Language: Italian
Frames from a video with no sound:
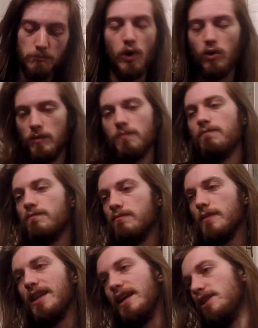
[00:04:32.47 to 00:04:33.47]
Boh,
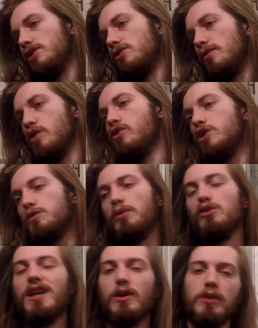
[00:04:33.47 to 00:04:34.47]
adesso voglio
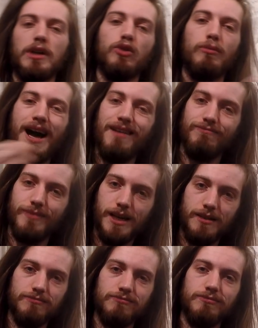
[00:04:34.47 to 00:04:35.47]
rispondere a una domanda
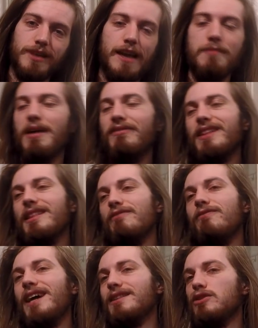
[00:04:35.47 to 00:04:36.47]
che mi avete
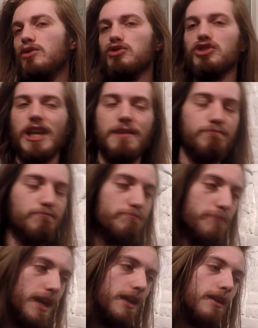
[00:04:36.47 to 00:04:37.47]
fatto
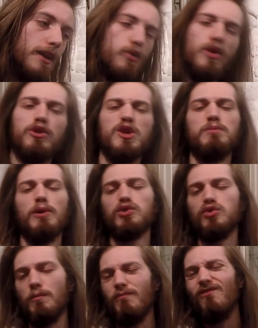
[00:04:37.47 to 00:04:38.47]
sempre, a cui ho
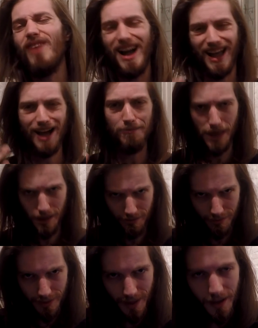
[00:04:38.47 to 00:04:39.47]
risposto
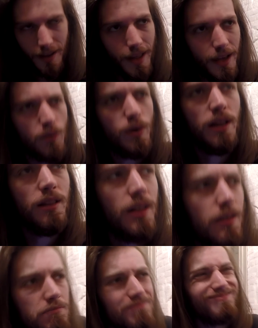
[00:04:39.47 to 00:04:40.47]
vagamente e
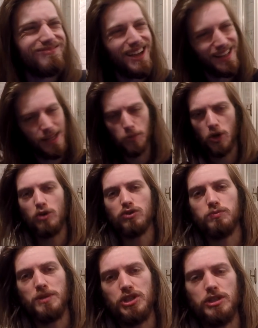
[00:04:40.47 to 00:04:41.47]
quindi andiamo nello
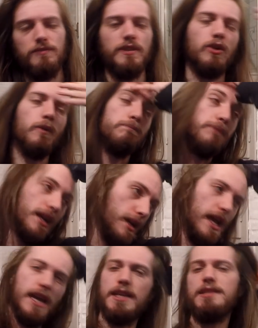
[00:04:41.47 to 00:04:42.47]
specifico. Perché
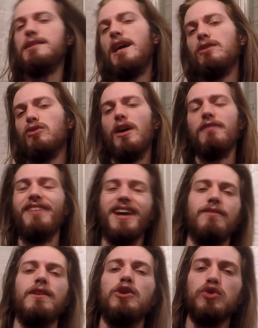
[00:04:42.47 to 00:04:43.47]
hai iniziato a fare
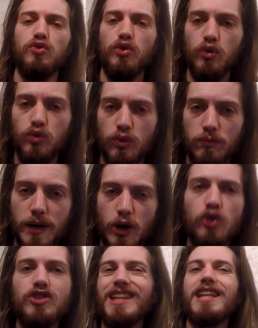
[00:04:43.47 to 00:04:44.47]
video su YouTube?
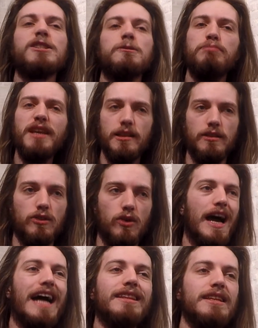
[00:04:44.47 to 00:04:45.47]
Cosa ti ha spinto
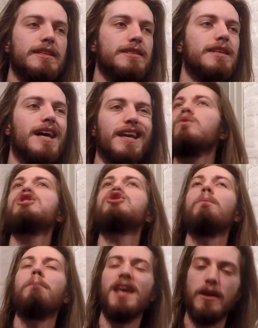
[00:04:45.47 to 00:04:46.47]
ad iniziare questo
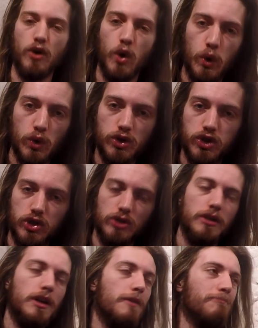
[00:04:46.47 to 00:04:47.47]

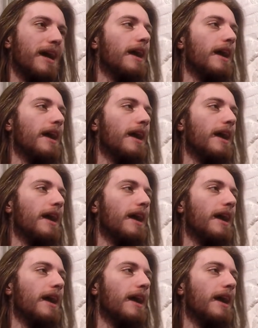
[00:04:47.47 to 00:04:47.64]
percorso? Beh,